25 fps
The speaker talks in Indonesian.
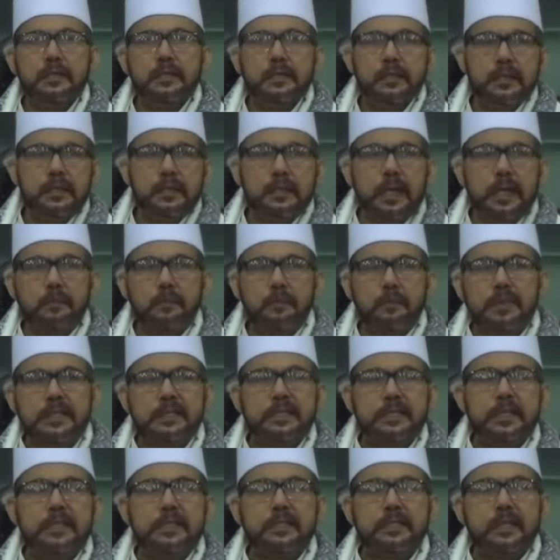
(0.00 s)
Tidak
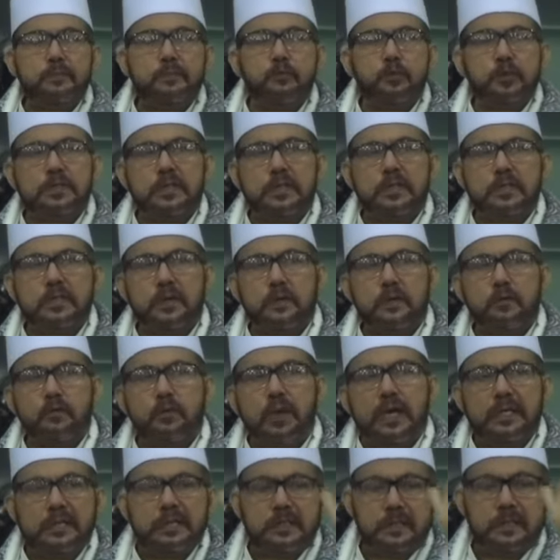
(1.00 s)
bisa kita puasa
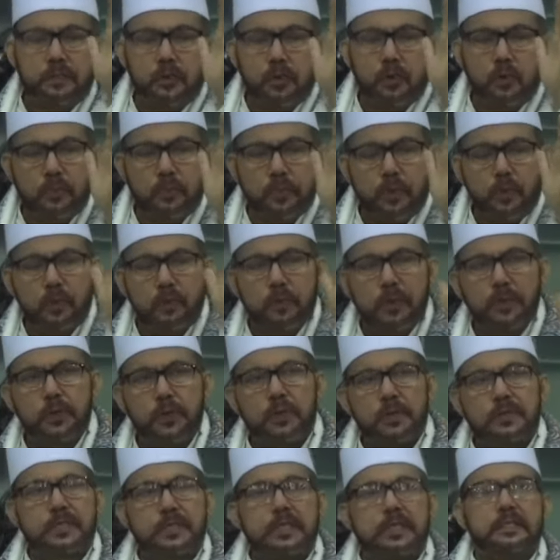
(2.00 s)
Syawal sebelum
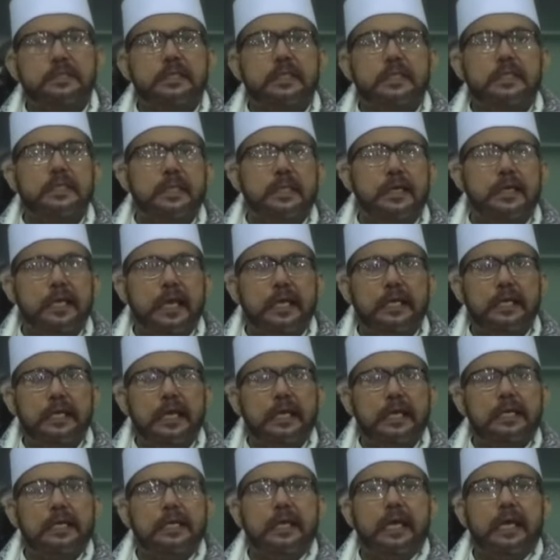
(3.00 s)
Ramadan selesai dengan
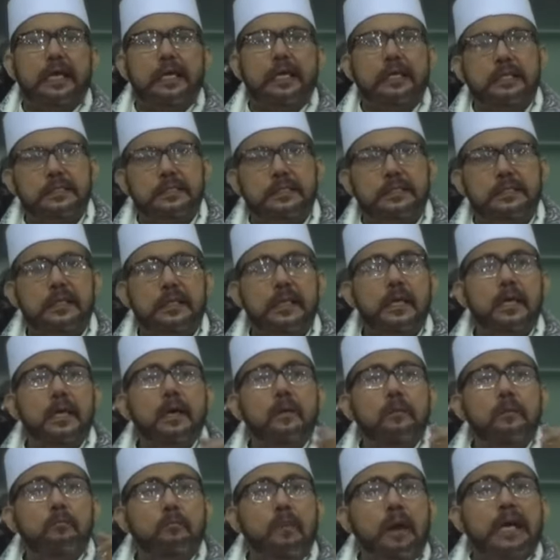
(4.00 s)
dalil hadis.
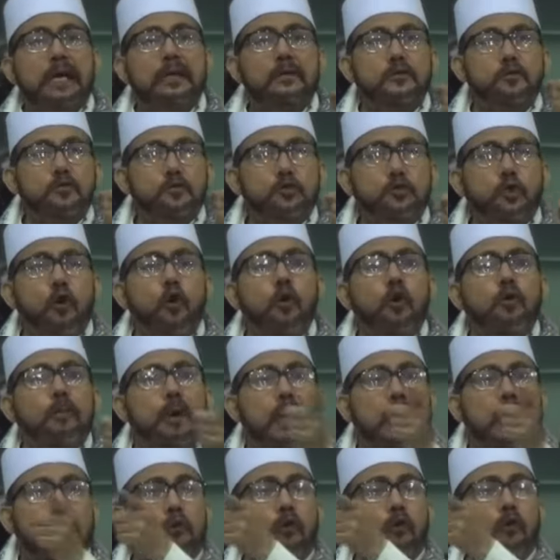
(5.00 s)
Man
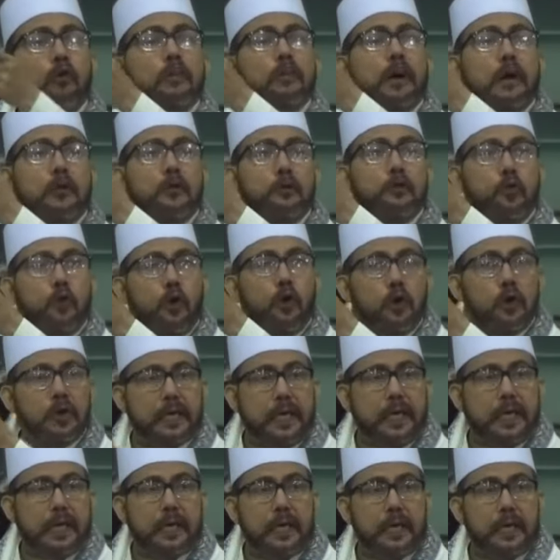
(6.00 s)
soma
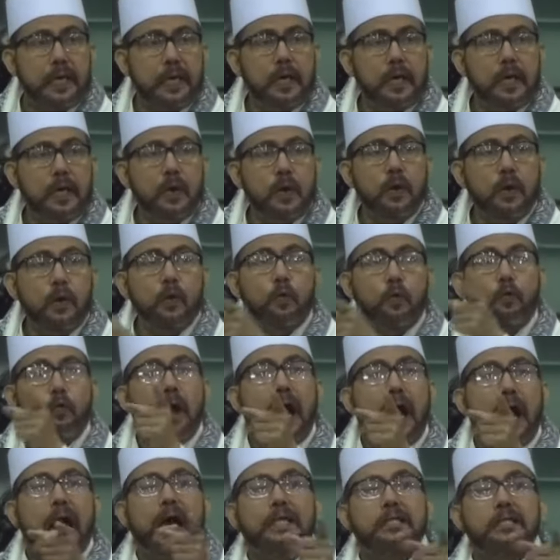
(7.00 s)
Ramadana
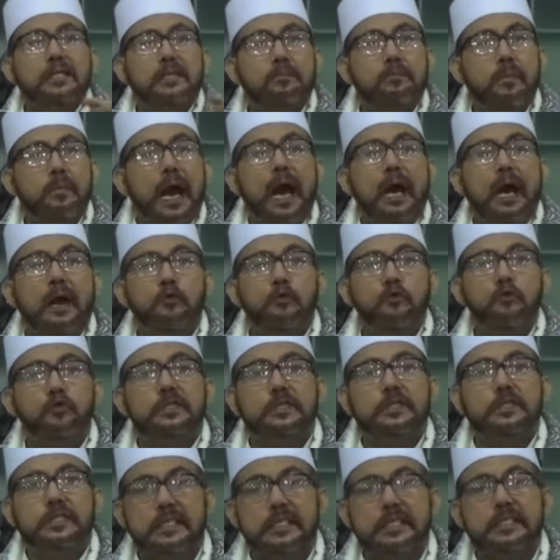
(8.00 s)
wa atba'ahu
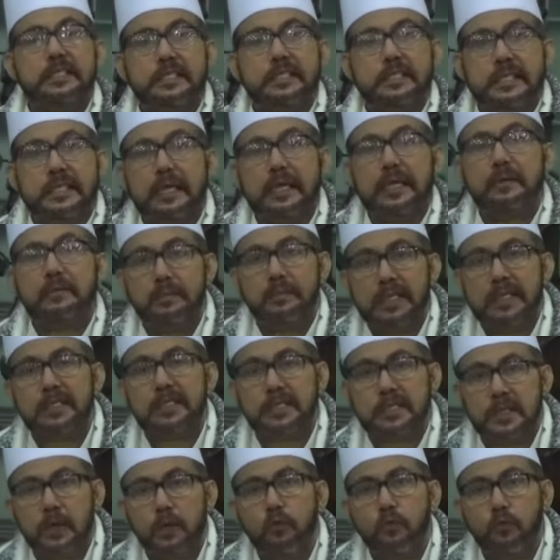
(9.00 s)
sitan min
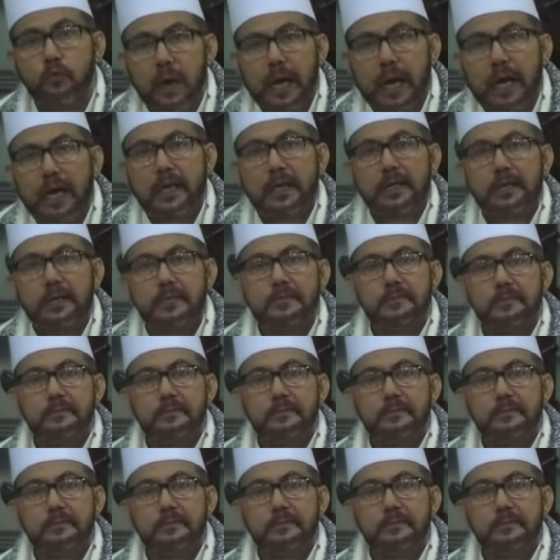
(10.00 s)
Syawal.